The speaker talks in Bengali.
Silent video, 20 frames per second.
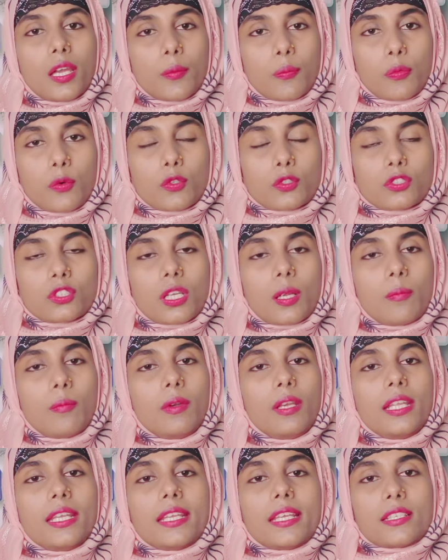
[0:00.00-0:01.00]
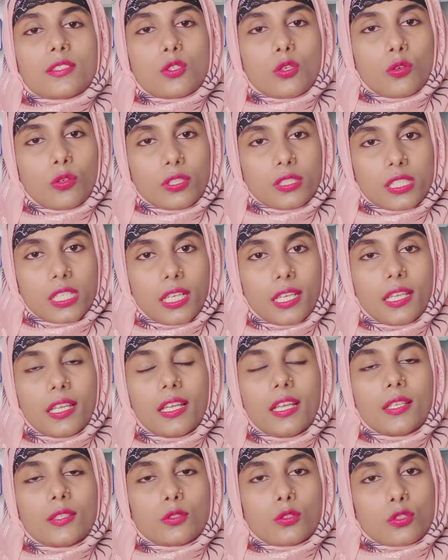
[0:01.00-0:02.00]
প্রস্রাব লিকেজ হয়ে যায়
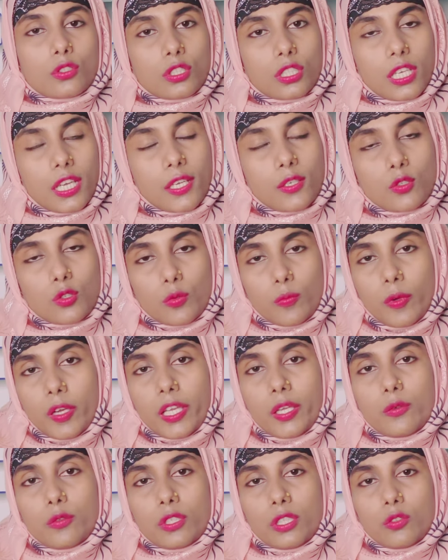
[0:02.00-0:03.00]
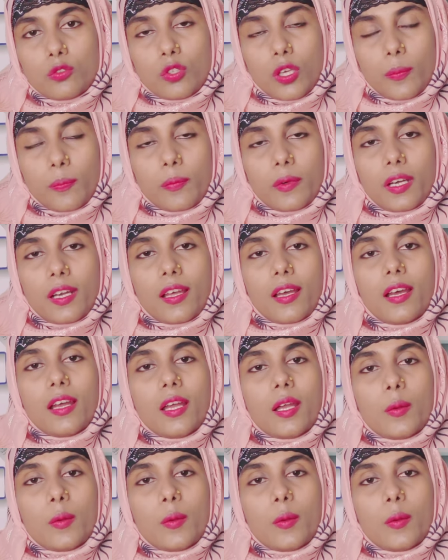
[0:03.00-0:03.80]
তো সেই সময়েও কিন্তু আপনারা